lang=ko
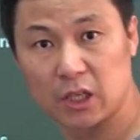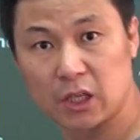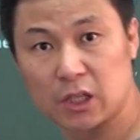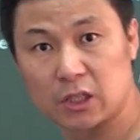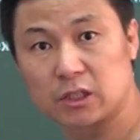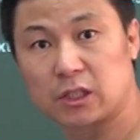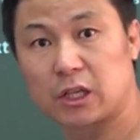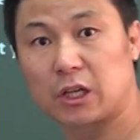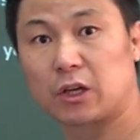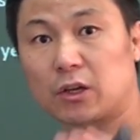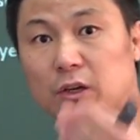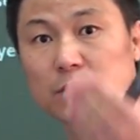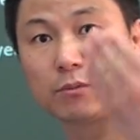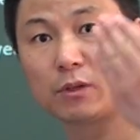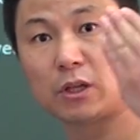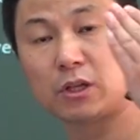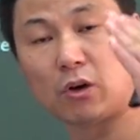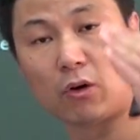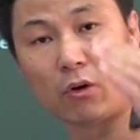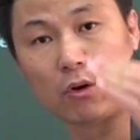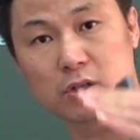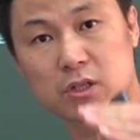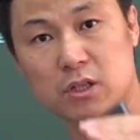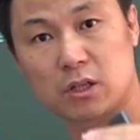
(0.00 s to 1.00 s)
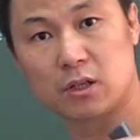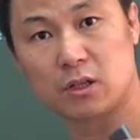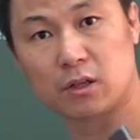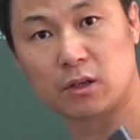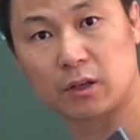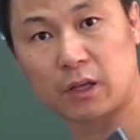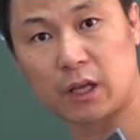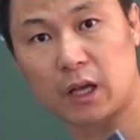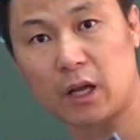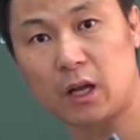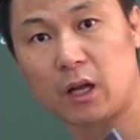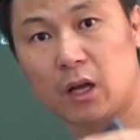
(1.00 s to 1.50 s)
그게 여러분의 영어
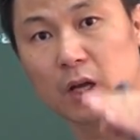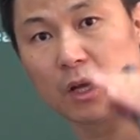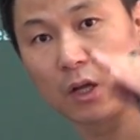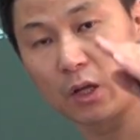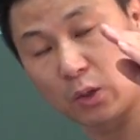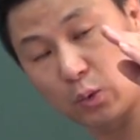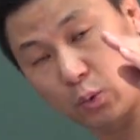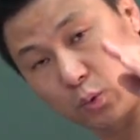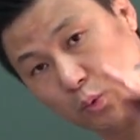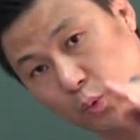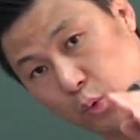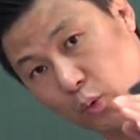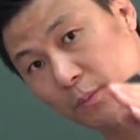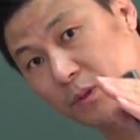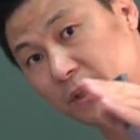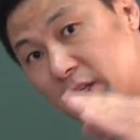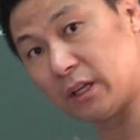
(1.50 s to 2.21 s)
실력에 도움이